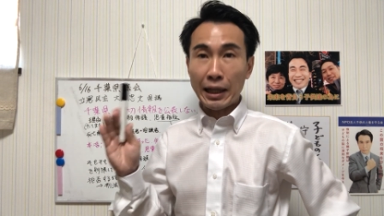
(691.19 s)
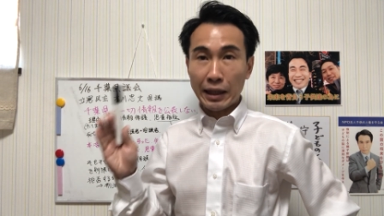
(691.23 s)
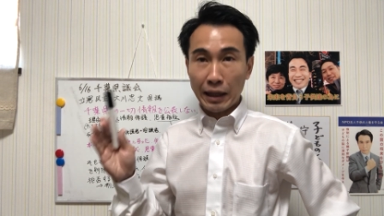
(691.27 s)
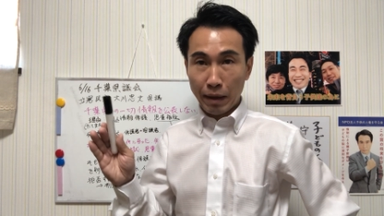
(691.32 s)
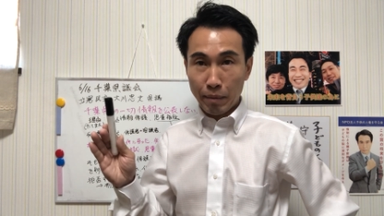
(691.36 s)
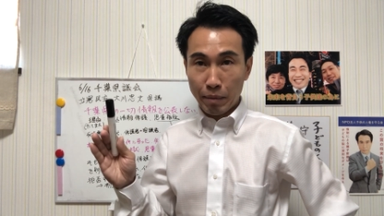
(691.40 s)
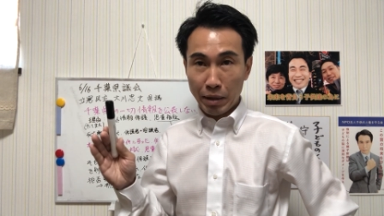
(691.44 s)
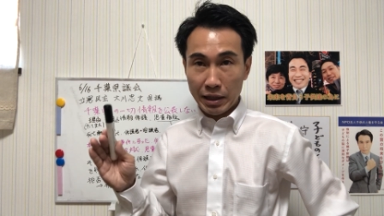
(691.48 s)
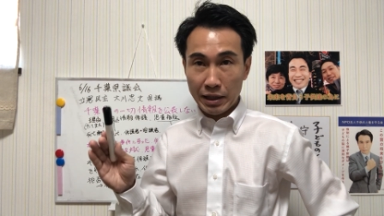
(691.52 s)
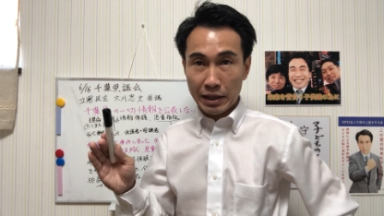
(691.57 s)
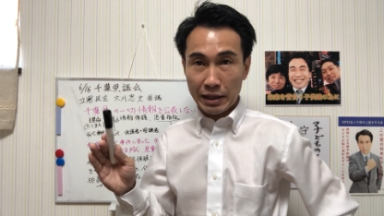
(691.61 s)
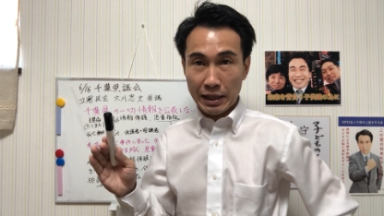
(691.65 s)

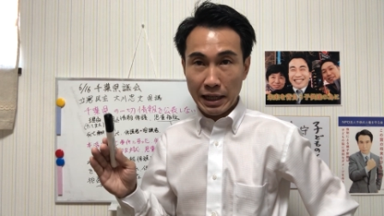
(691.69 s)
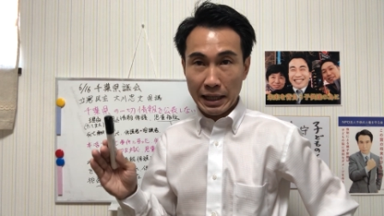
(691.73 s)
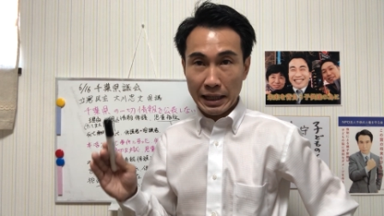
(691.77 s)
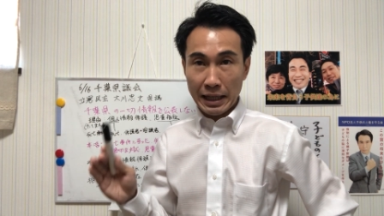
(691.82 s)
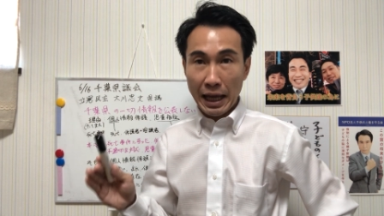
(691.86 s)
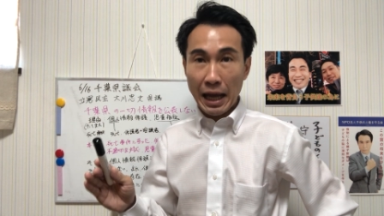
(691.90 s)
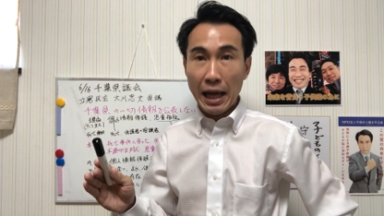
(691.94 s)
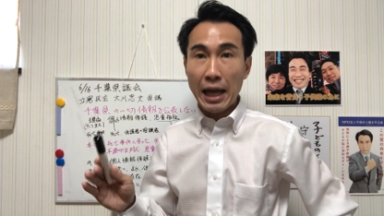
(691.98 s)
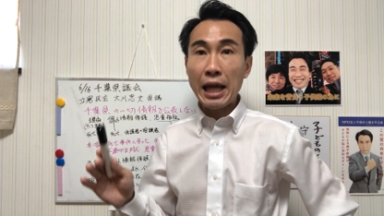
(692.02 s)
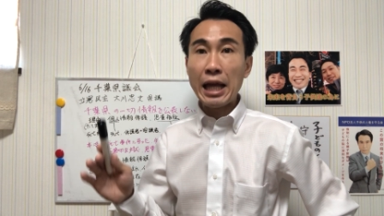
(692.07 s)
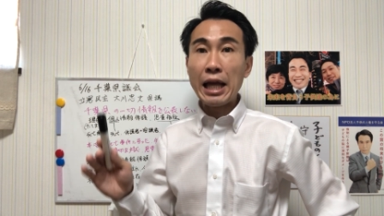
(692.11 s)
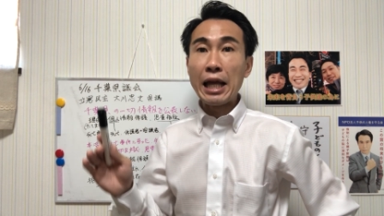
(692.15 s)
頭に入れ
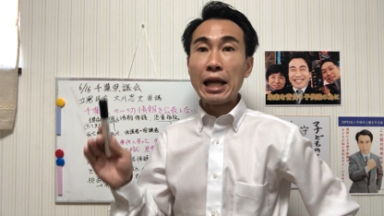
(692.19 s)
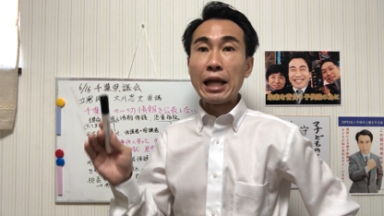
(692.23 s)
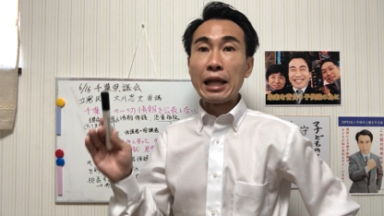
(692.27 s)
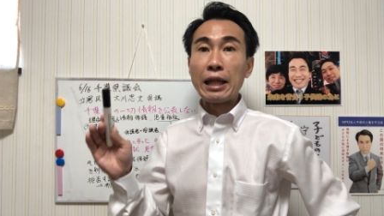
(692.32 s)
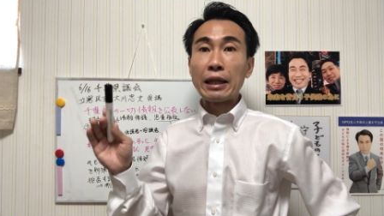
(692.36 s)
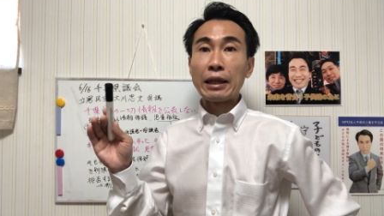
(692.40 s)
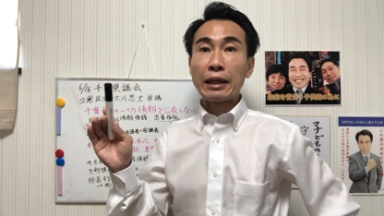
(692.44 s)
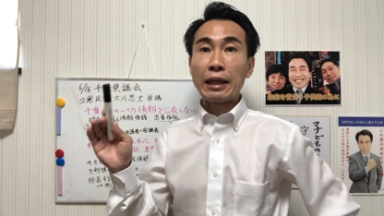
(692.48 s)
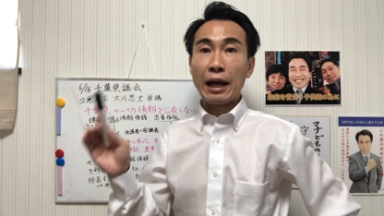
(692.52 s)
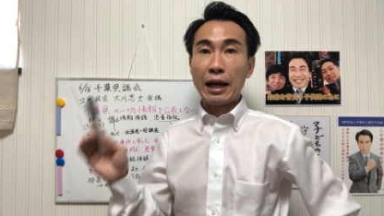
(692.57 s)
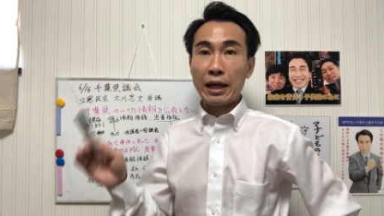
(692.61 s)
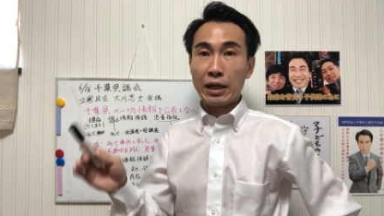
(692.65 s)
て
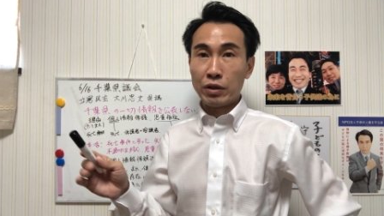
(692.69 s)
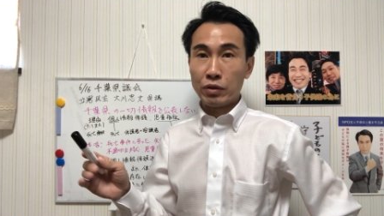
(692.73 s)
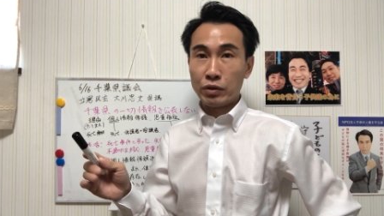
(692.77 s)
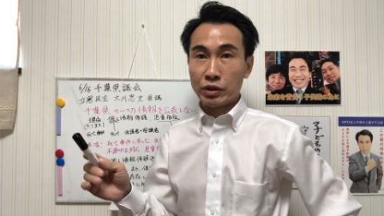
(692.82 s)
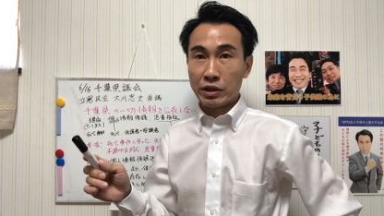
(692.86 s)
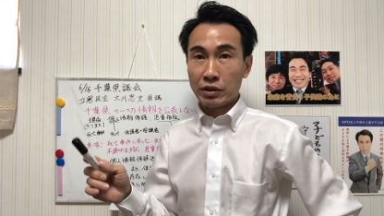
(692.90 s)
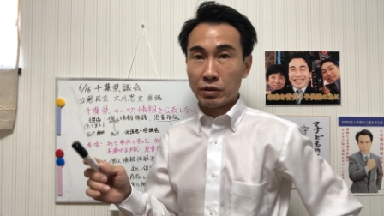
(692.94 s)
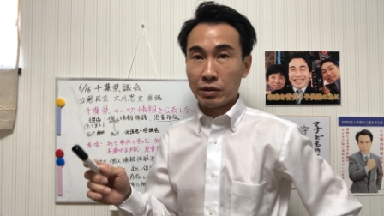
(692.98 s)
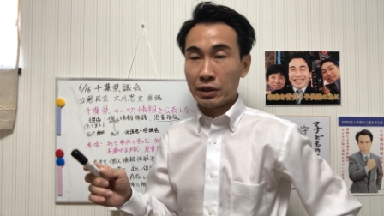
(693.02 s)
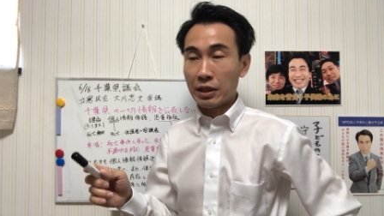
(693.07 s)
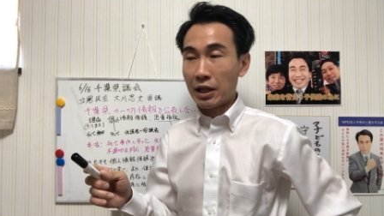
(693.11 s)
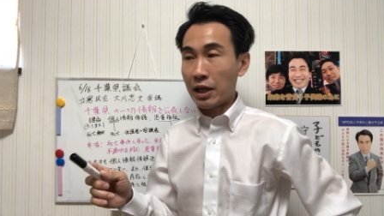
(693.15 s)
対応し
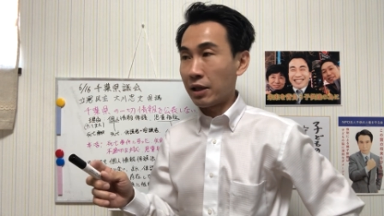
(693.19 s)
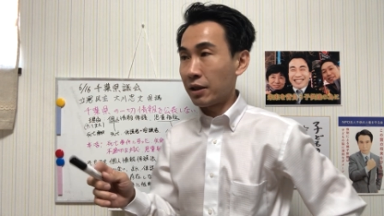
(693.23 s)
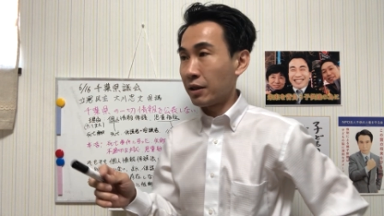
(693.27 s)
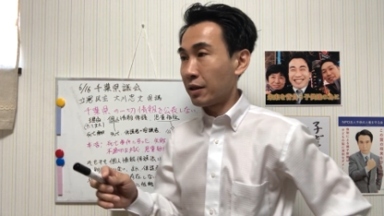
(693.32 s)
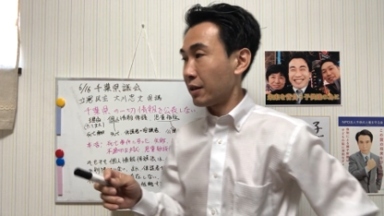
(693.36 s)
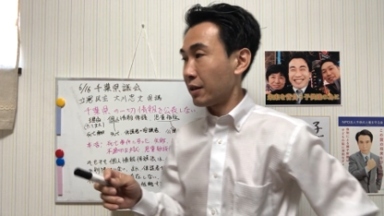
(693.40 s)
てくださ